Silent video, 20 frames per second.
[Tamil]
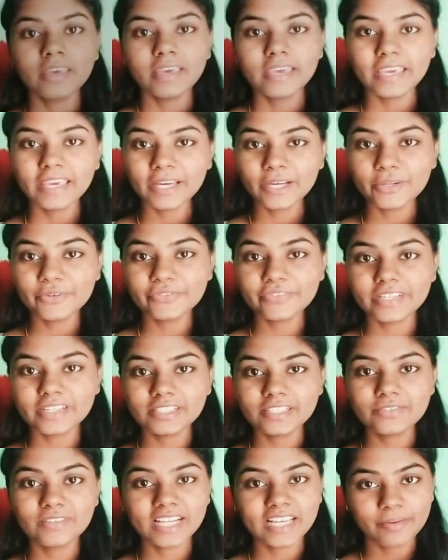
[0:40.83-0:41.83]
ஹே ஹலோ
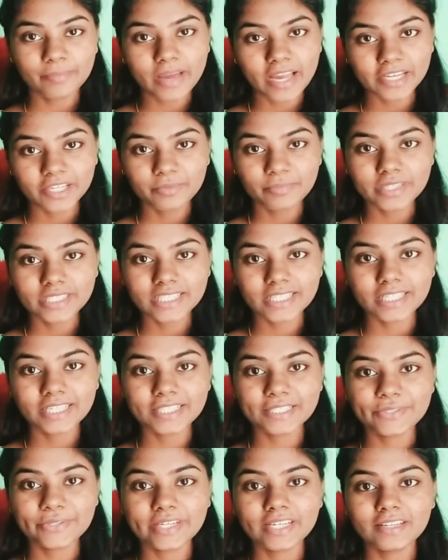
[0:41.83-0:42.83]
ஃப்ரெண்ட்ஸ் வெல்கம் பேக் டு மை
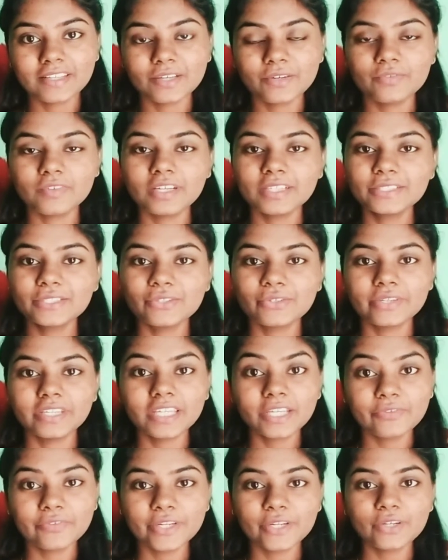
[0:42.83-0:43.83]
சேனல் சொன்னலதா விளாக் ஸோ
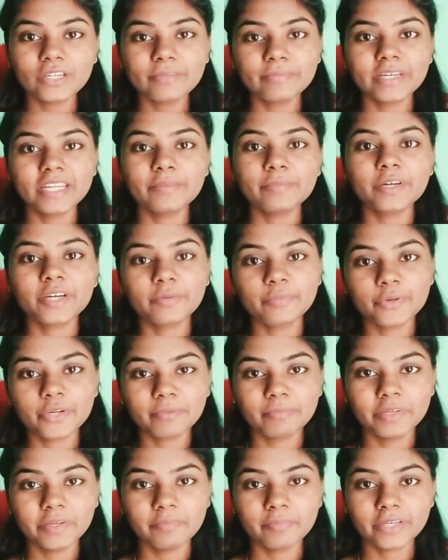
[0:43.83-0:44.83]
இன்றைக்கி வீடியோவில் நம்ம என்ன பார்க்க
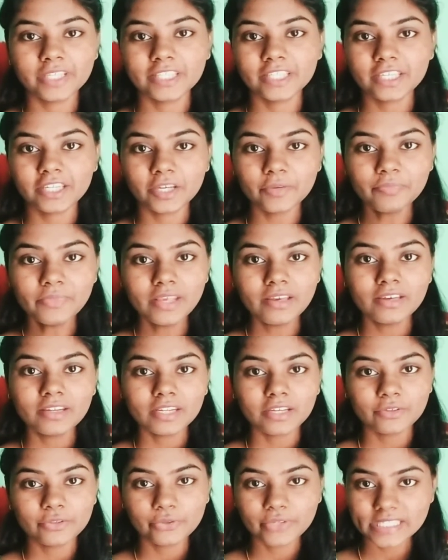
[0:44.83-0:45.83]
போகிறோம் அப்படின்னு பார்த்தீங்கன்னா
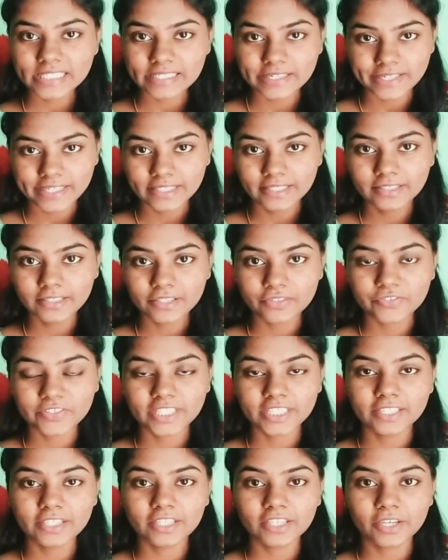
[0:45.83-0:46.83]
நான் வந்து ஒரு ஸ்ட்ரைட்னர்
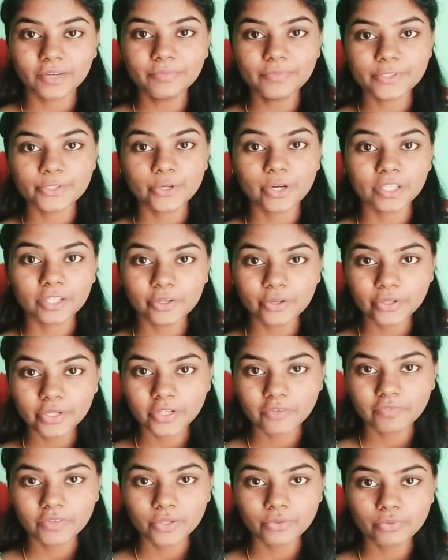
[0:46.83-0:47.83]
வாங்கியிருக்கேன் ஸோ அதோட
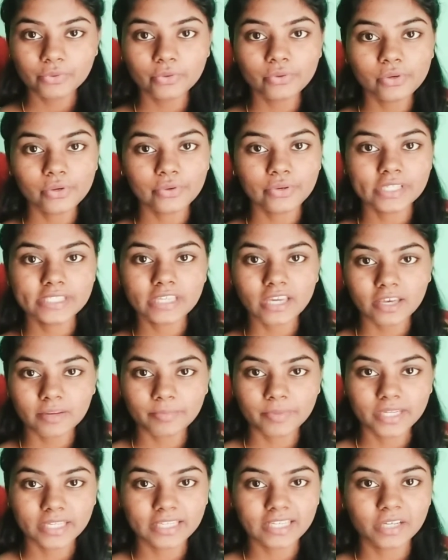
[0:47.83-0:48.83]
ரிவ்யூவும் உங்கள் கூட
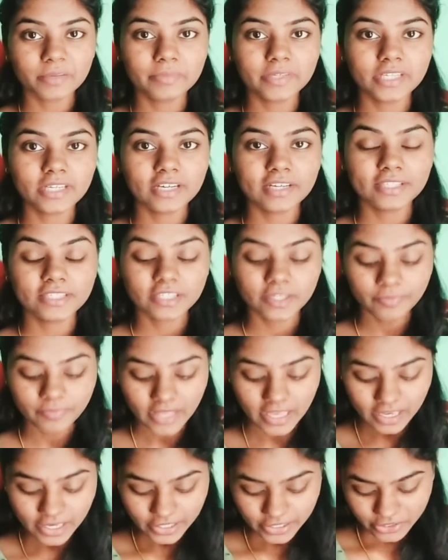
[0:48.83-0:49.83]
ஷேர் பண்ணிக்கலாம் அப்படின்னு நினச்சேன்
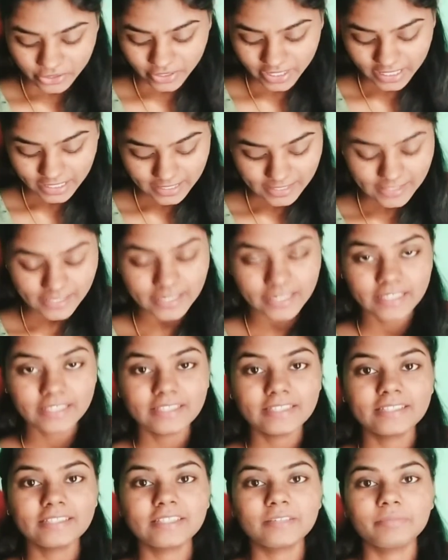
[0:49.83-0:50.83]
ஸோ என்ன
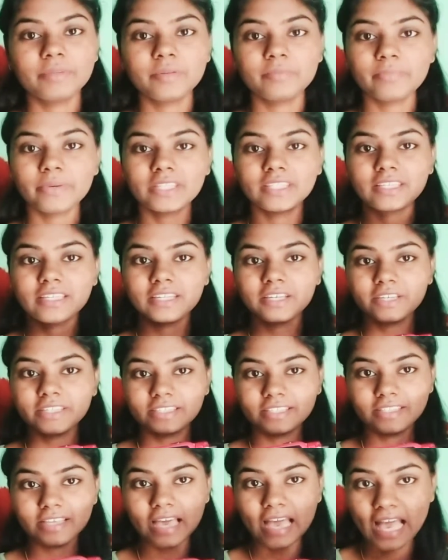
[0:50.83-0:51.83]
ஸ்ட்ரைட்னர் அப்படின்னு பார்த்தீங்கன்னா
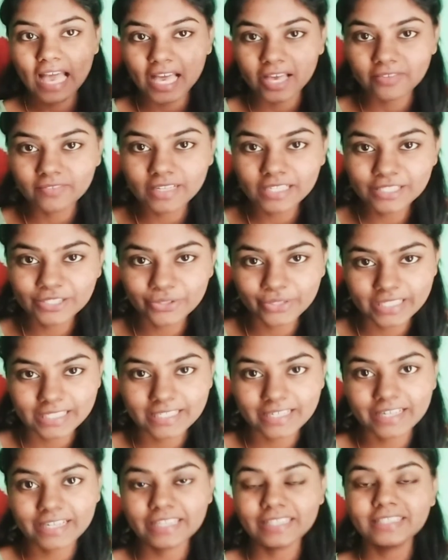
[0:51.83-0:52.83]
இதுதான் ஹேவல்ஸோட
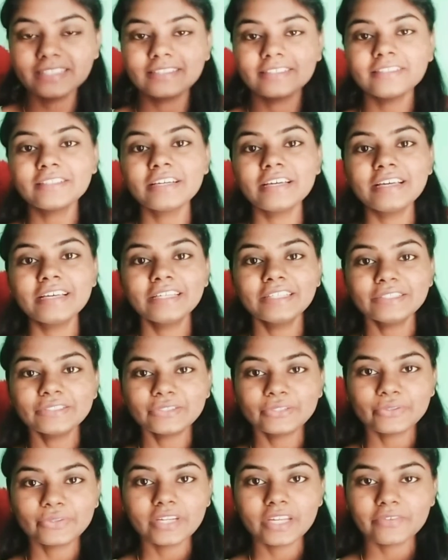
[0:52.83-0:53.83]
ஸ்ட்ரைட்னர்
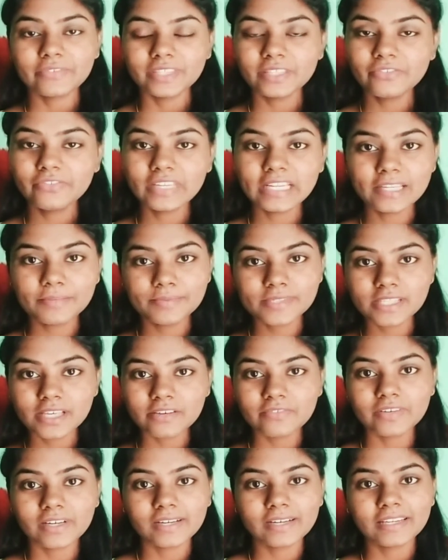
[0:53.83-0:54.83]
ஸோ நான் வந்து ஃபிலிப்ஸ்
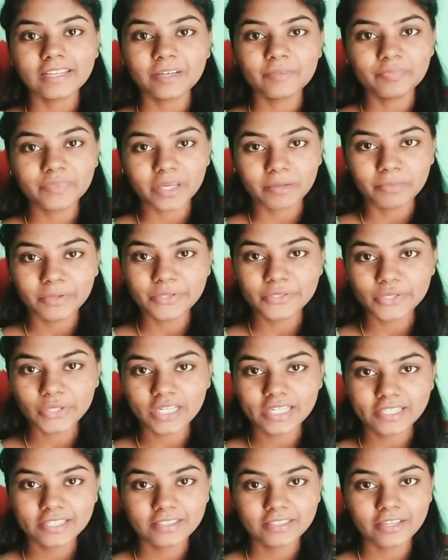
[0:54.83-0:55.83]
தான் வாங்கலாம் அப்படின்னு
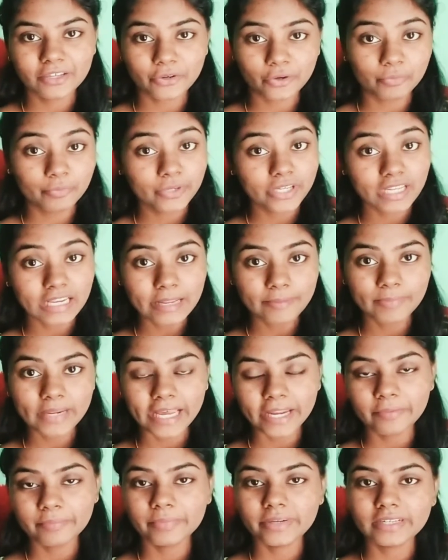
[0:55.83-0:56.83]
சொல்லிட்டு நான் ரொம்ப நாளாக
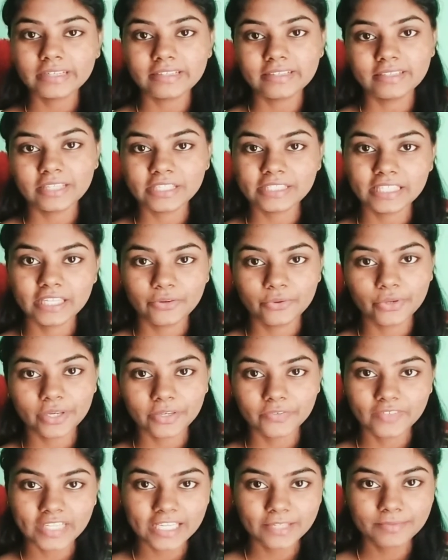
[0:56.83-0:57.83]
பிளான் பண்ணிட்டு இருந்தேன் சரி ஓகே
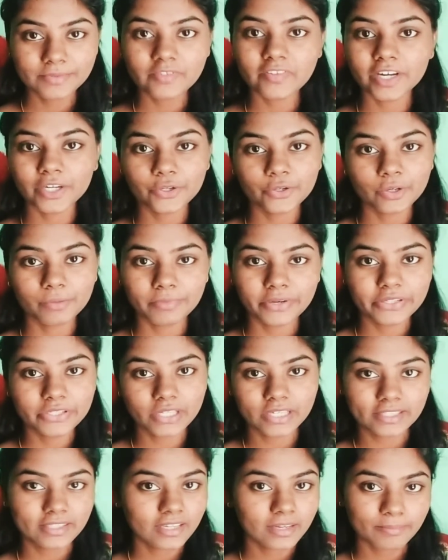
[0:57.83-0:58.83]
ஃபிலிப்ஸ் வாங்குறோம் அப்படின்னு
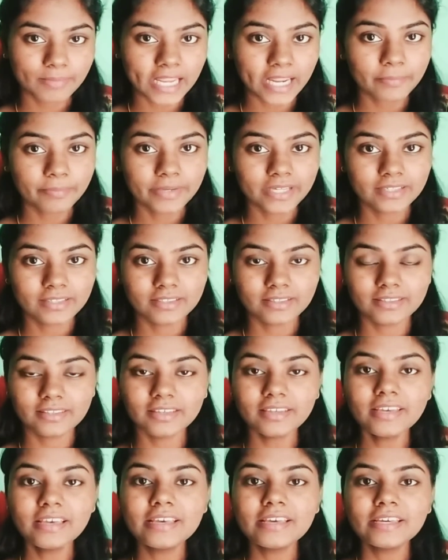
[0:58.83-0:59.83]
சொல்லிட்டு நான் பிளான் பண்ணிட்டு
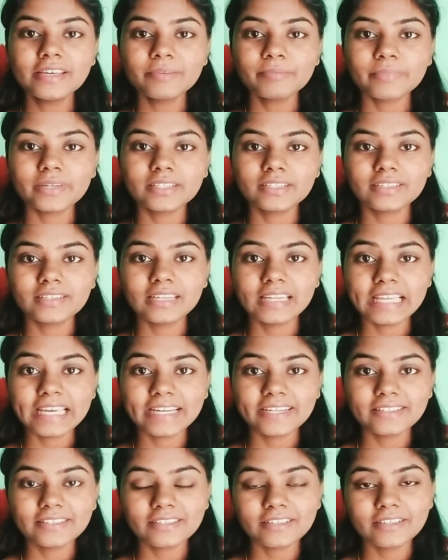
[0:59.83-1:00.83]
இருந்தேன் பட்
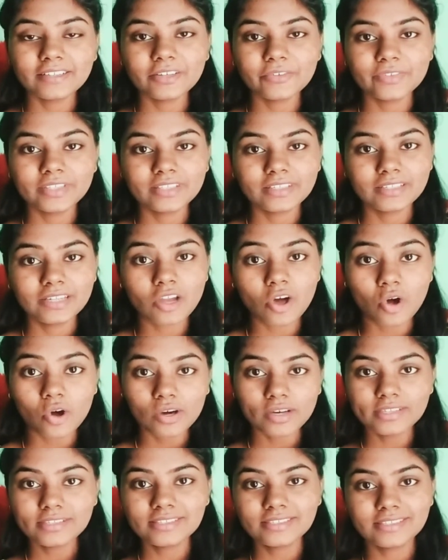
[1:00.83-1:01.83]
லேட்டராக நான் வந்து
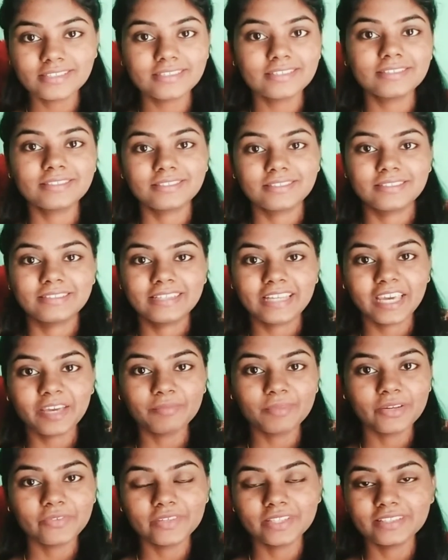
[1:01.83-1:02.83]
லாஸ்ட்டு
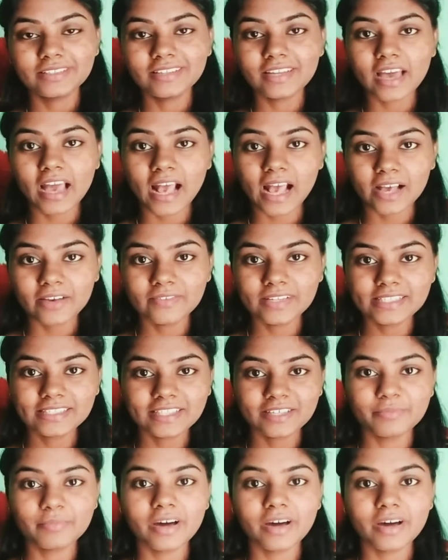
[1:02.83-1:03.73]
டைமில் வந்து நான் ஹேவல்ஸ்க்கு